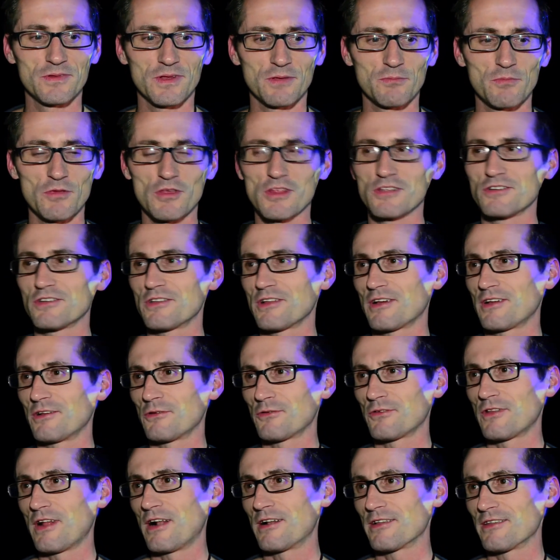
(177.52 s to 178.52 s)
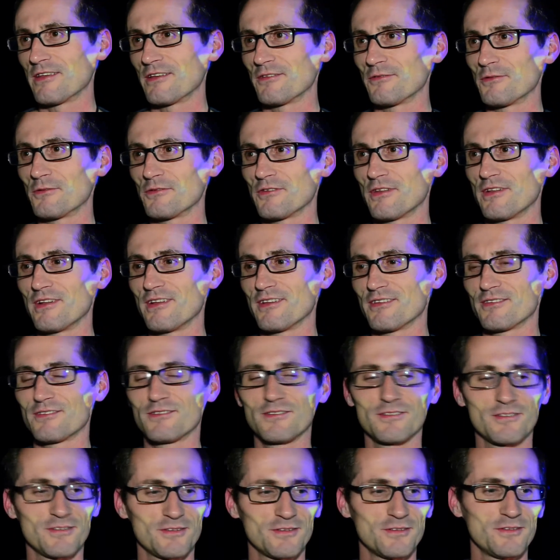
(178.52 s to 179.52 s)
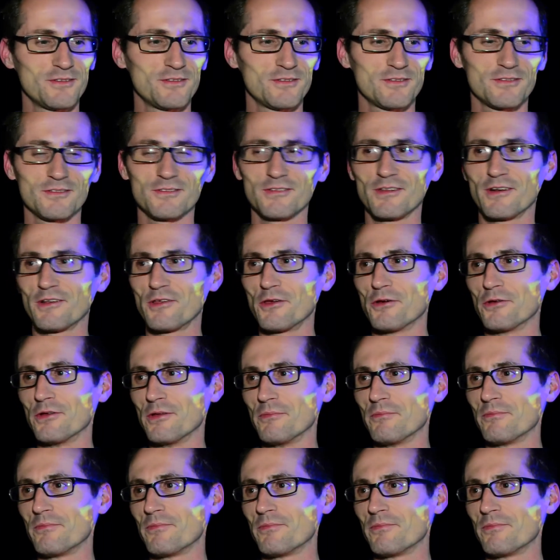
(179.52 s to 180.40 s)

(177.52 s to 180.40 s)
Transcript: myślę, że taka nostalgia związana z, z regionem.